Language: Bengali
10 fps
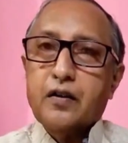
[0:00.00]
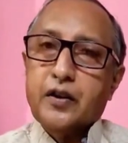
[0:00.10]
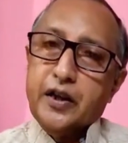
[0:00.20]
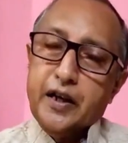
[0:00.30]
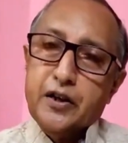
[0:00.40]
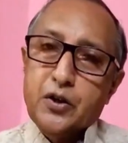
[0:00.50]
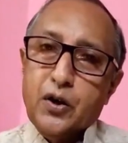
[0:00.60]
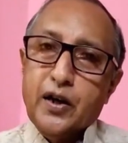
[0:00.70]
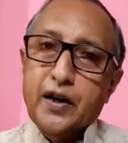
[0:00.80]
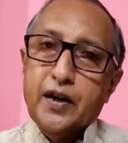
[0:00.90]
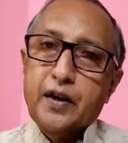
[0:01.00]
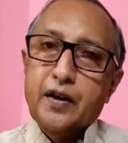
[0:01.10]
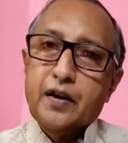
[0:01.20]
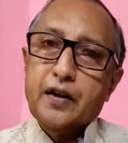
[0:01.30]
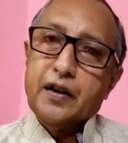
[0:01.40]
দিয়ে চলে
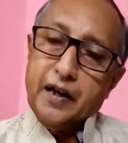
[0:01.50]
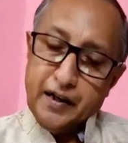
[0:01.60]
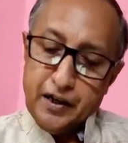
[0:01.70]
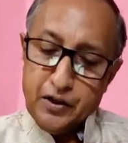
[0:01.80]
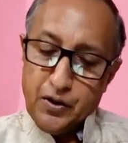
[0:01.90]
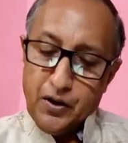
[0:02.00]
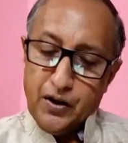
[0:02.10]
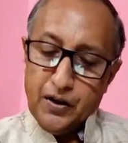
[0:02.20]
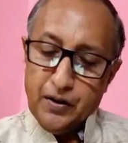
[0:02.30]
রেখে চলে